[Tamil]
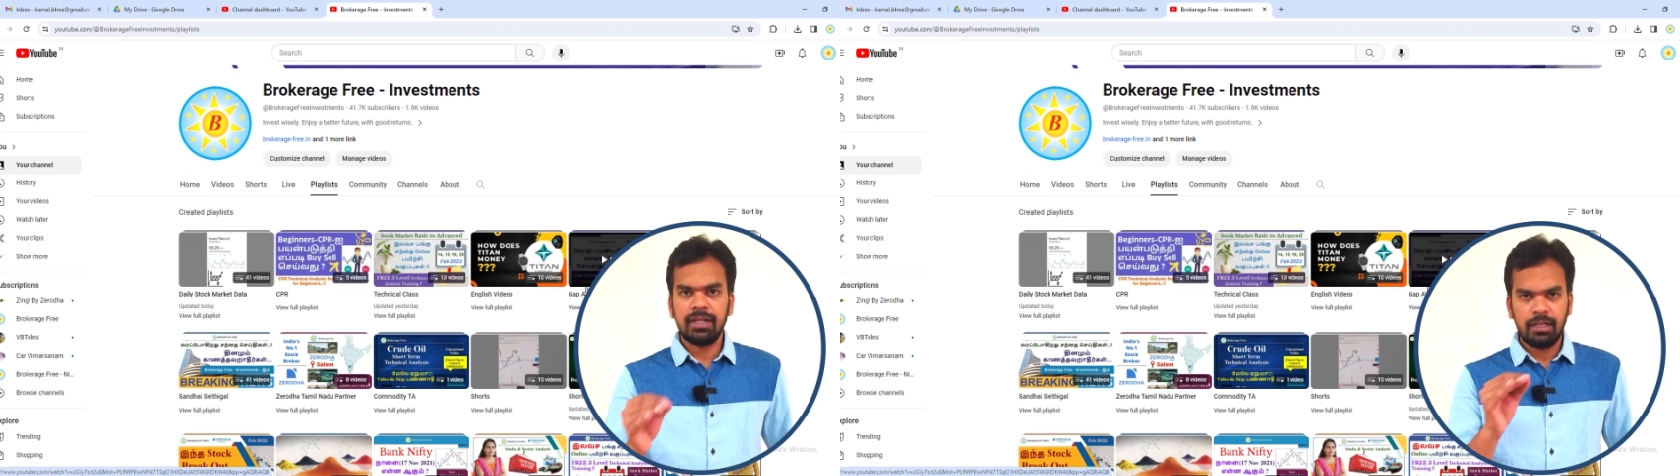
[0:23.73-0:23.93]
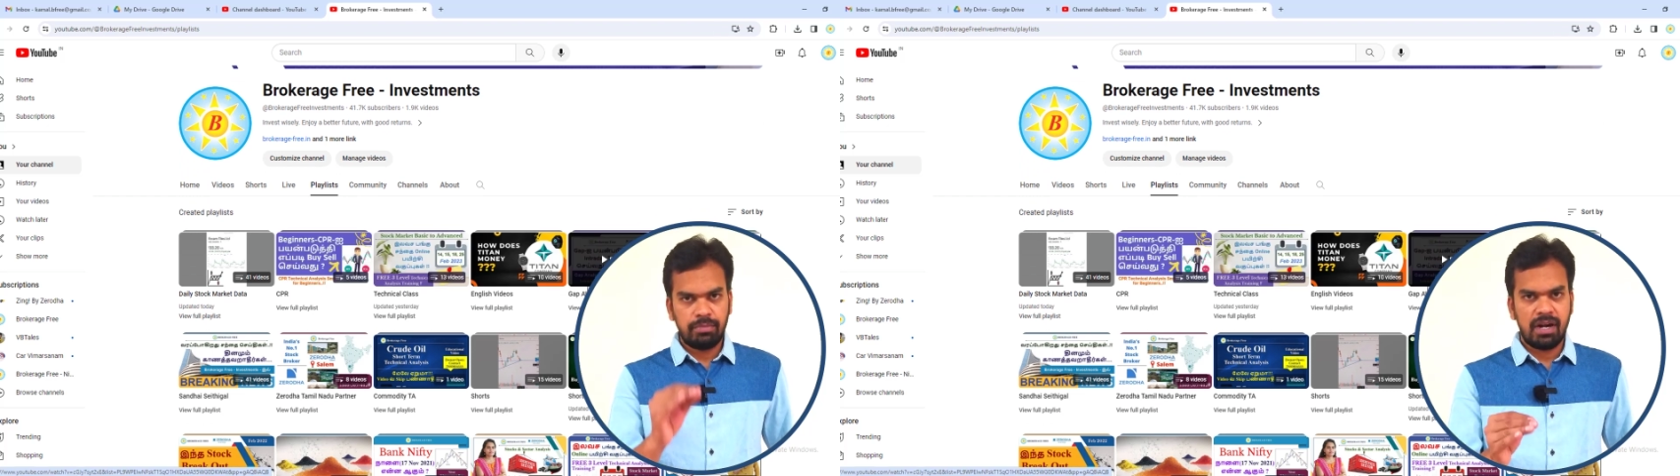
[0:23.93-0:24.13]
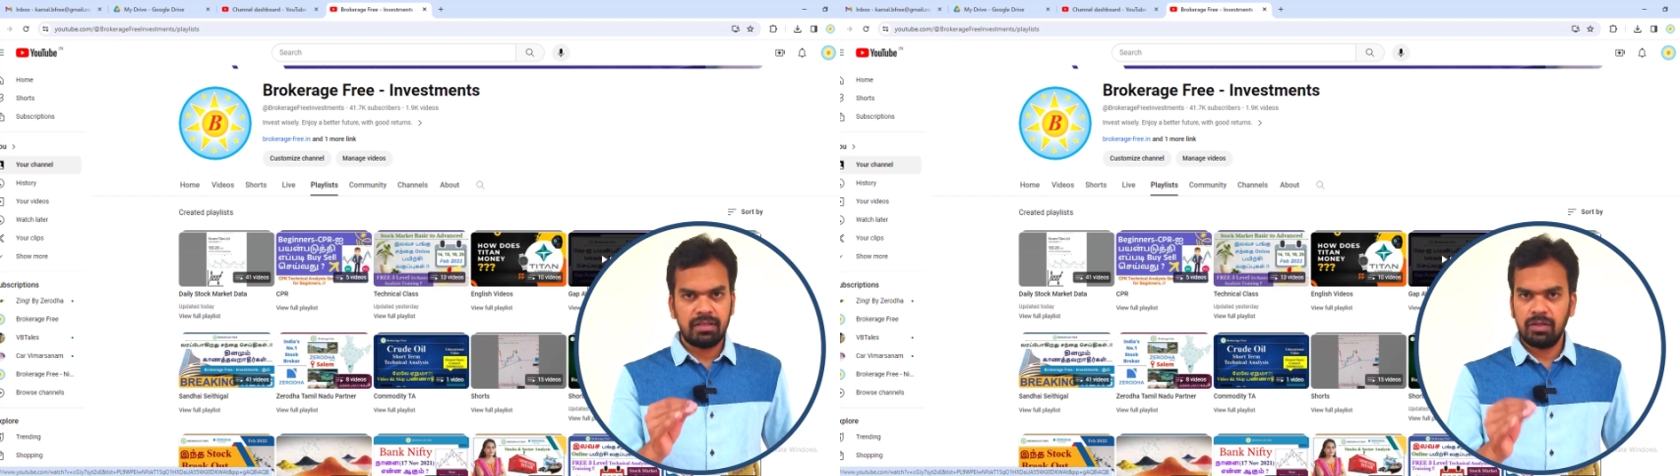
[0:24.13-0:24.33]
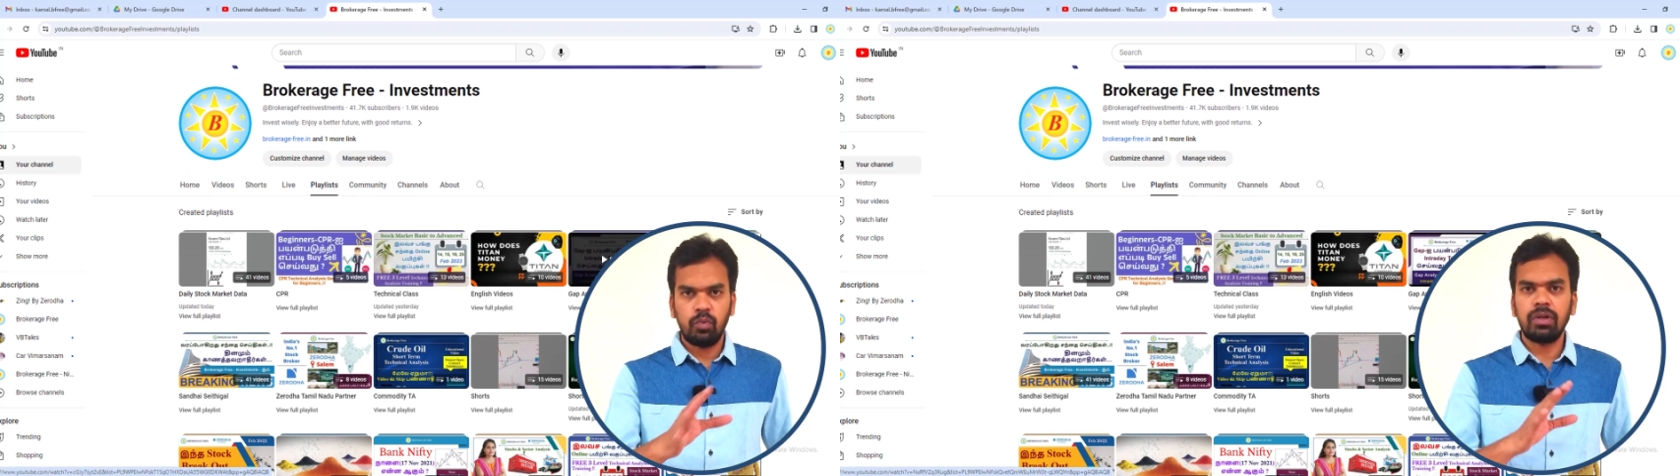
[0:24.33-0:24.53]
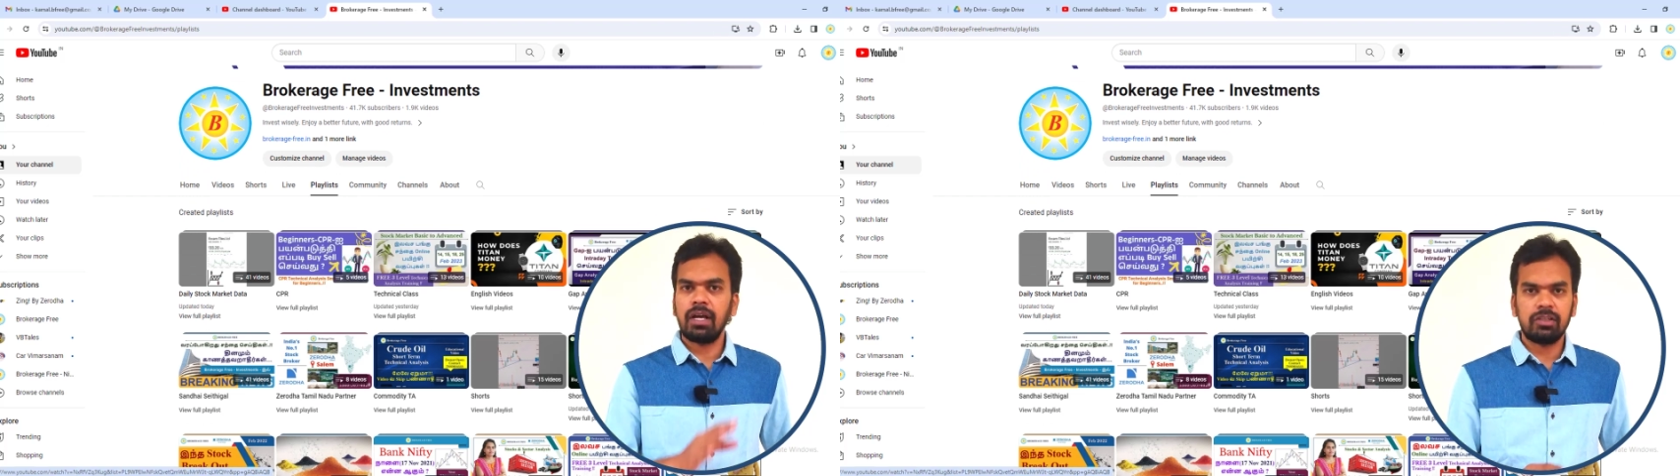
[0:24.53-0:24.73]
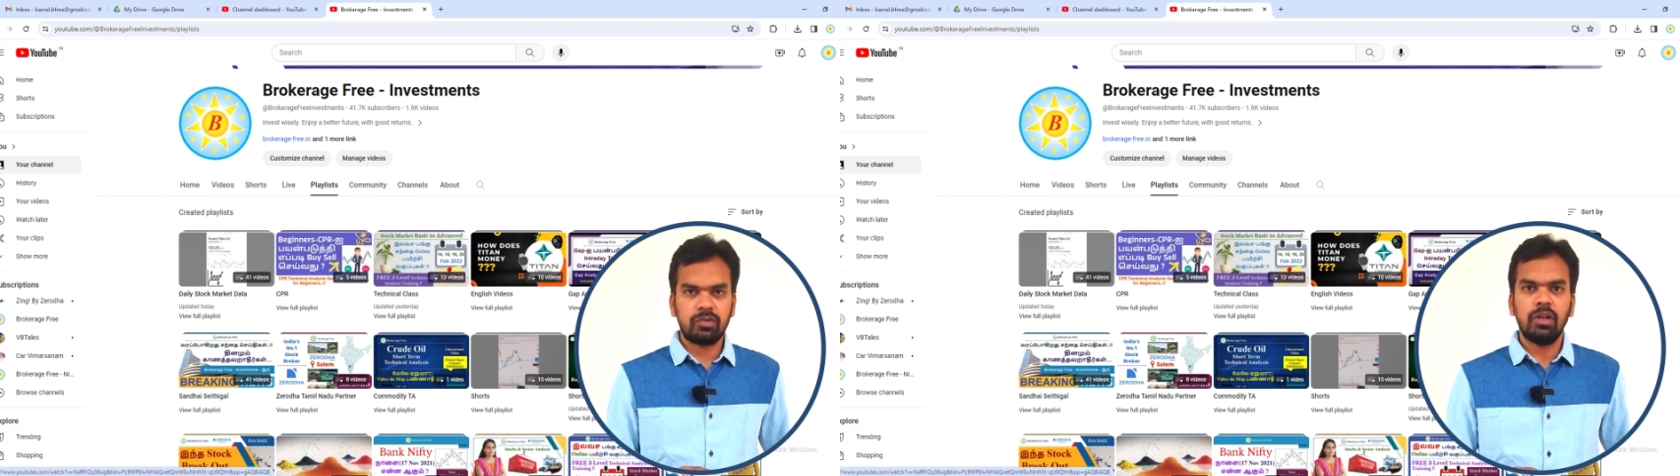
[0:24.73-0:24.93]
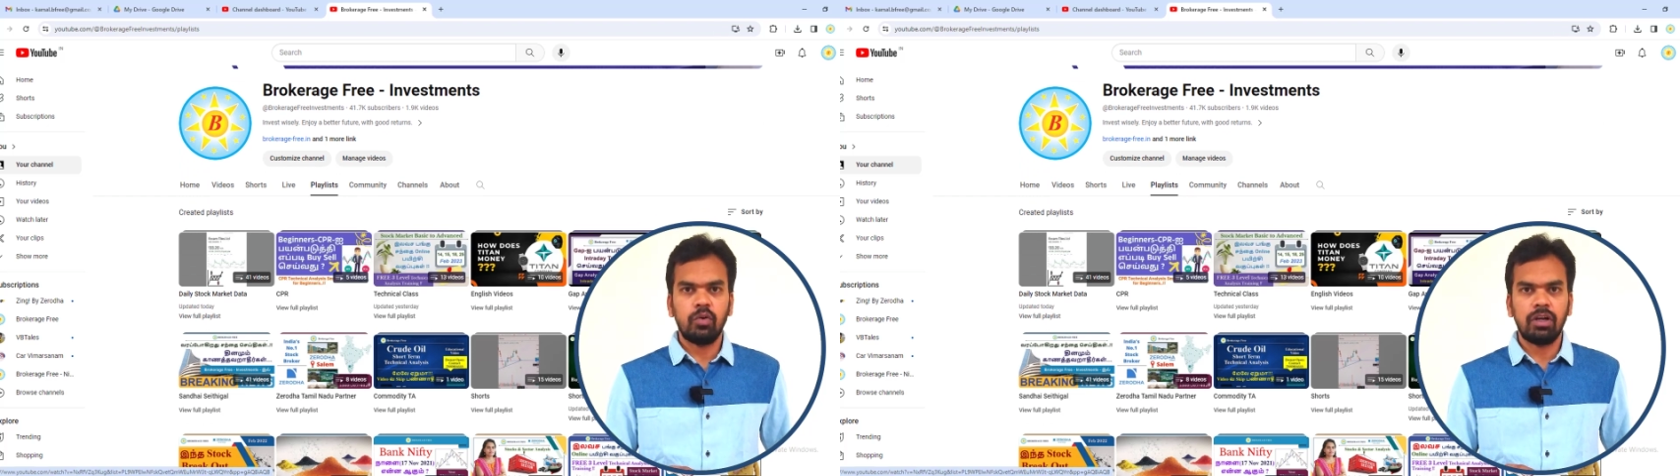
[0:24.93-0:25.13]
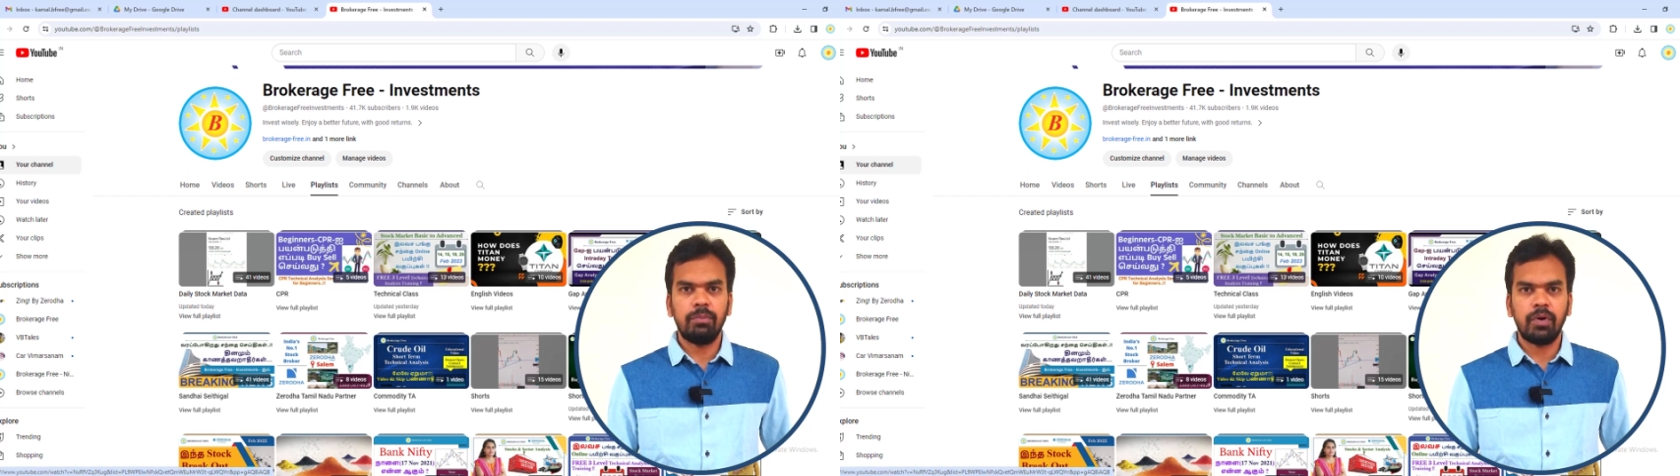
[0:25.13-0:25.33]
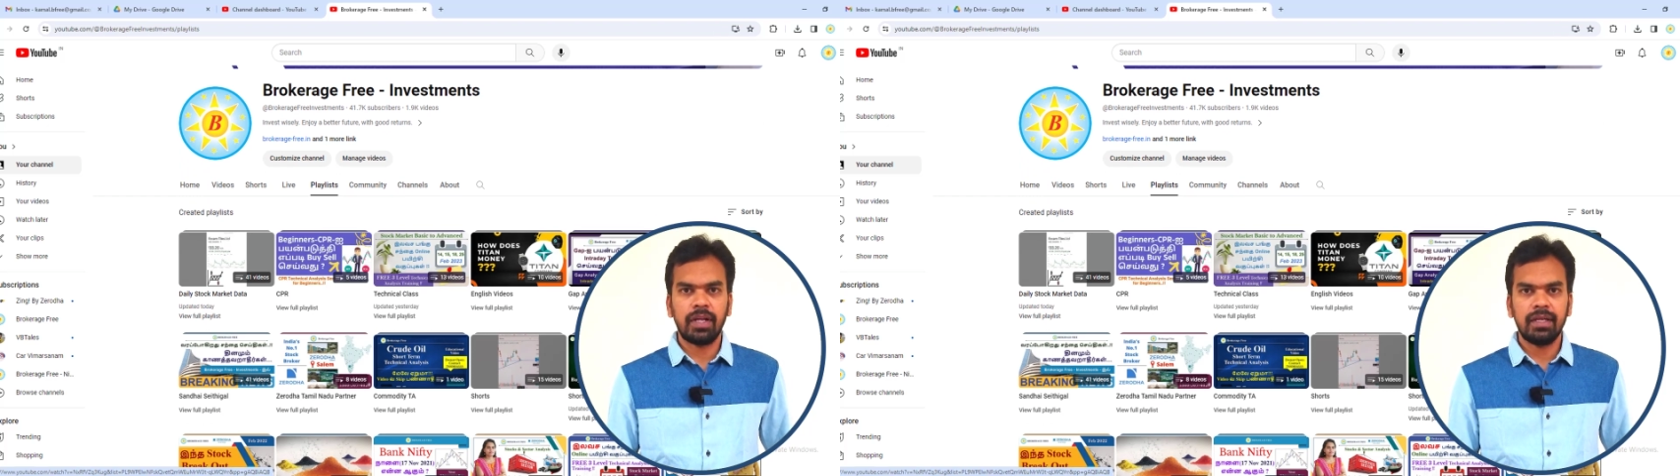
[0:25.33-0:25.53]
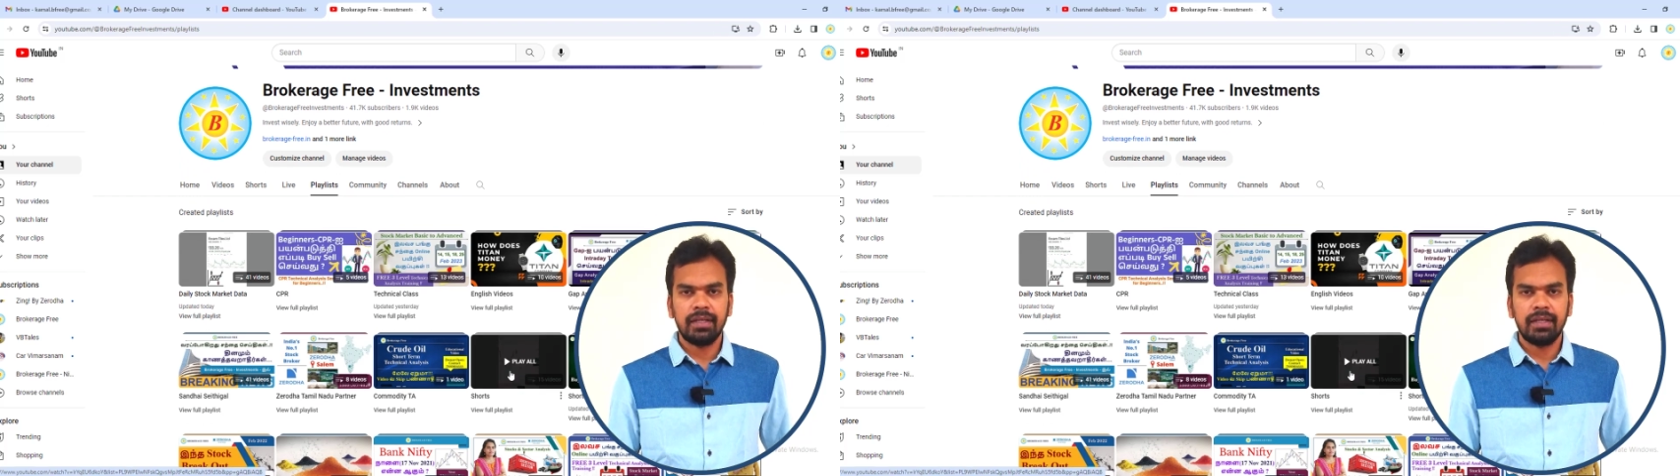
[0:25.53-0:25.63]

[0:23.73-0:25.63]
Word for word: ட்ரேட் பண்ணுறதுன்னு உங்களுக்காக சொல்லிக் கொடுக்க போகிறேன்